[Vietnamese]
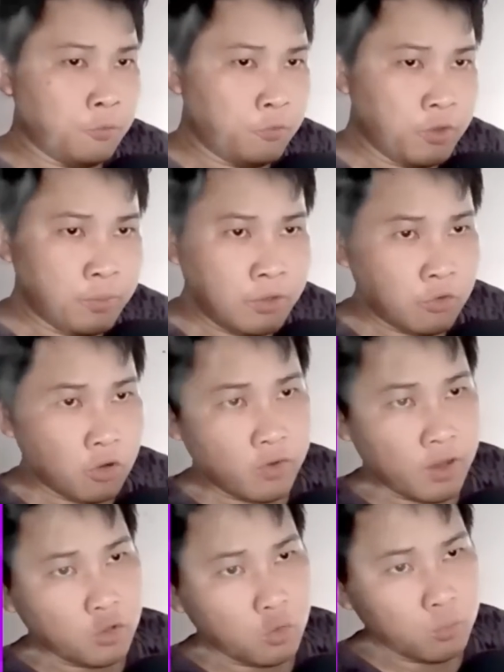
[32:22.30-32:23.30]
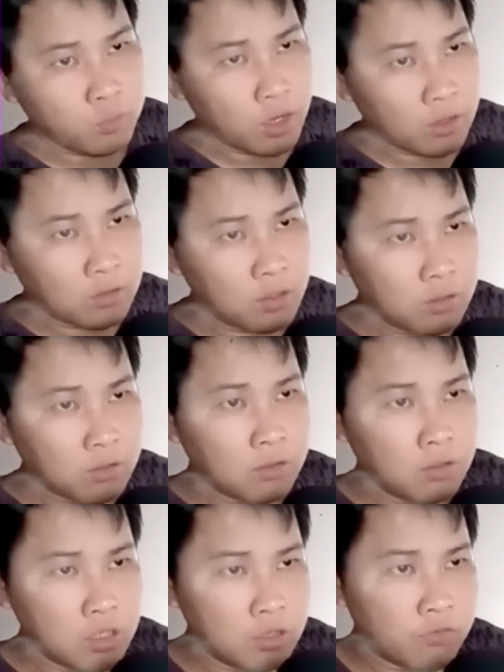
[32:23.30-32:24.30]
Viên Minh vội vàng dùng thần thức
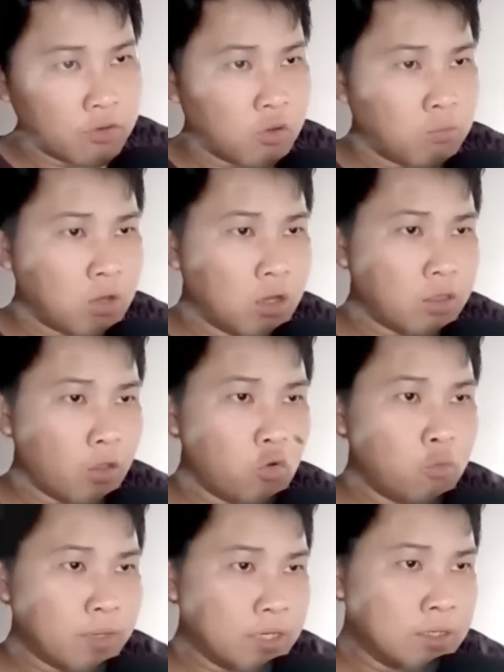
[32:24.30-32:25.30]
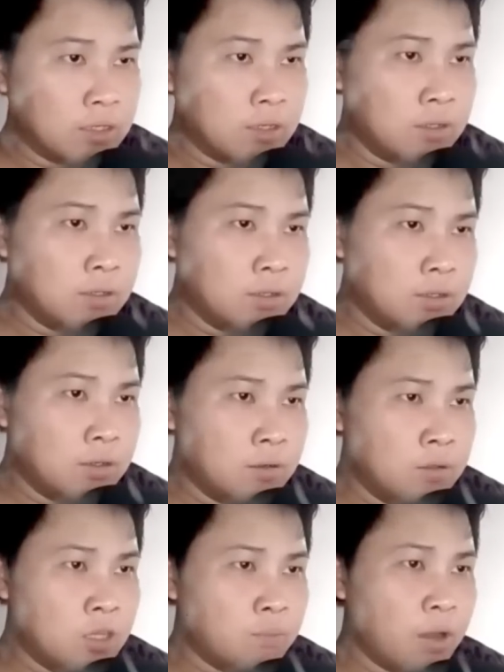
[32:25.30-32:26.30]
nhìn vào trong cơ thể của mình,
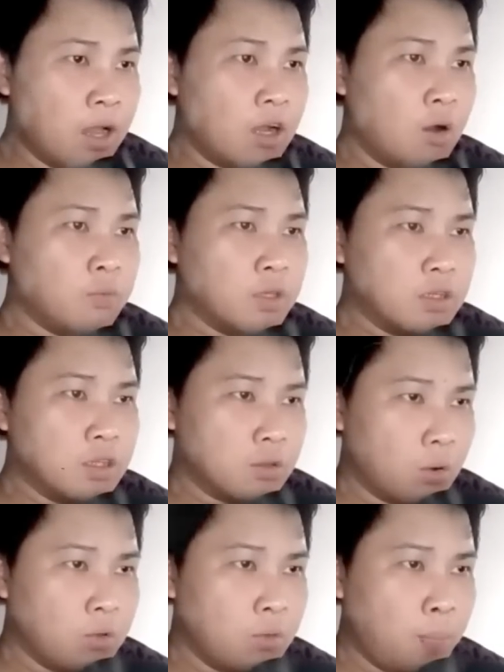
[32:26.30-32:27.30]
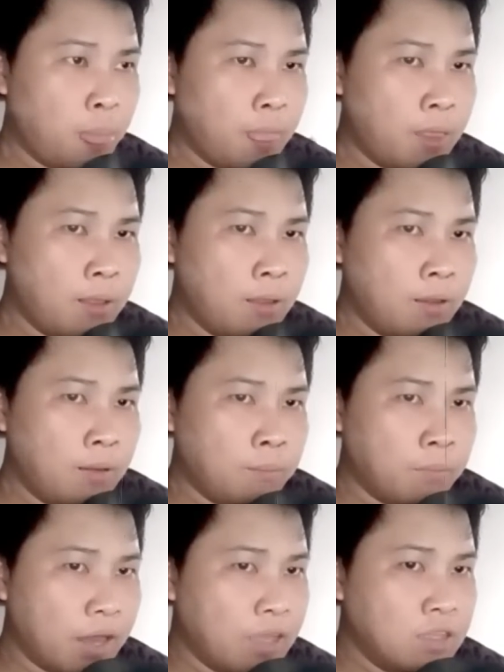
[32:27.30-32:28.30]
nhưng mà không nhìn thì thôi,
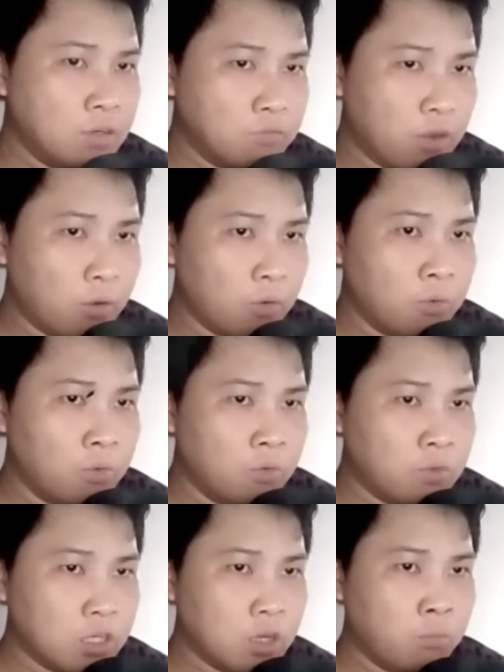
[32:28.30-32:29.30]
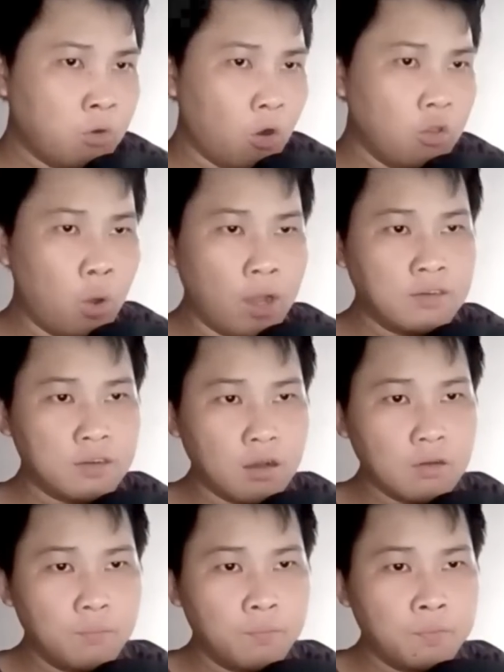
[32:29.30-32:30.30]
mà đã nhìn vào thì không khỏi hoảng
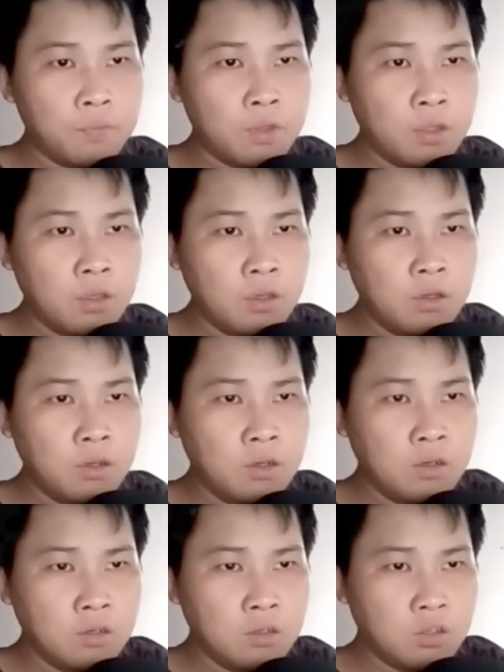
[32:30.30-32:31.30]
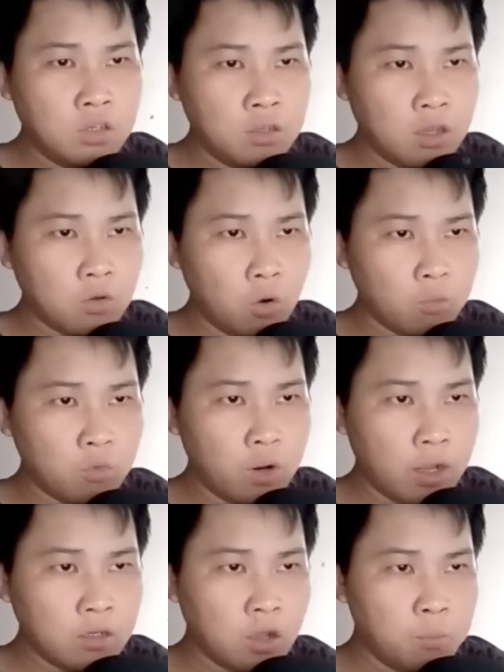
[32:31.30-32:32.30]
sợ. Trên thần hồn của
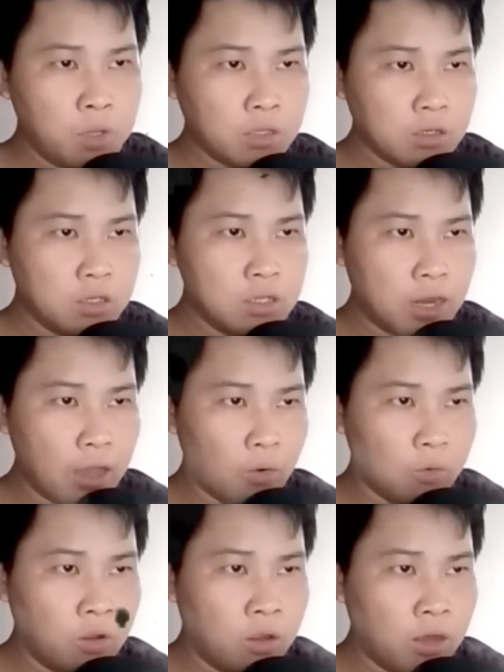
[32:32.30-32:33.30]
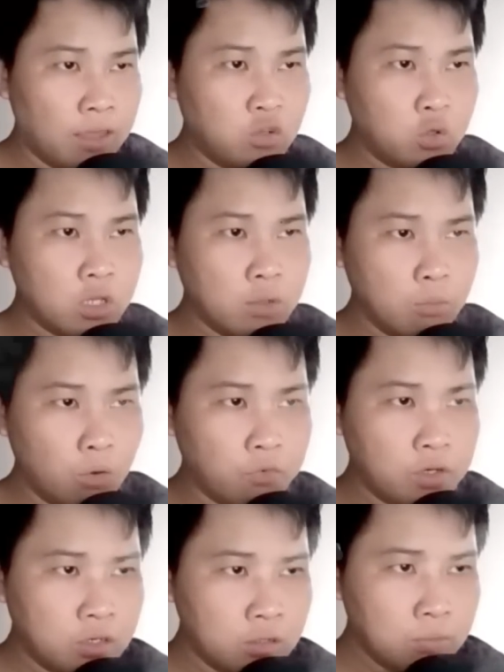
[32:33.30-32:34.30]
hắn không biết từ khi nào lại xuất hiện một
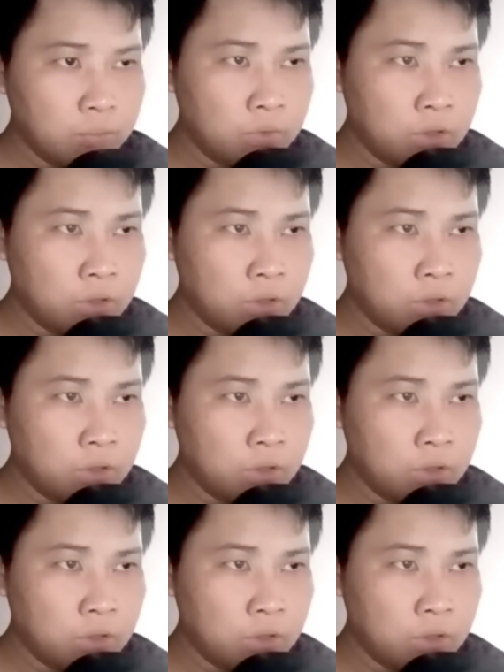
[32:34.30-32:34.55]
vết nứt,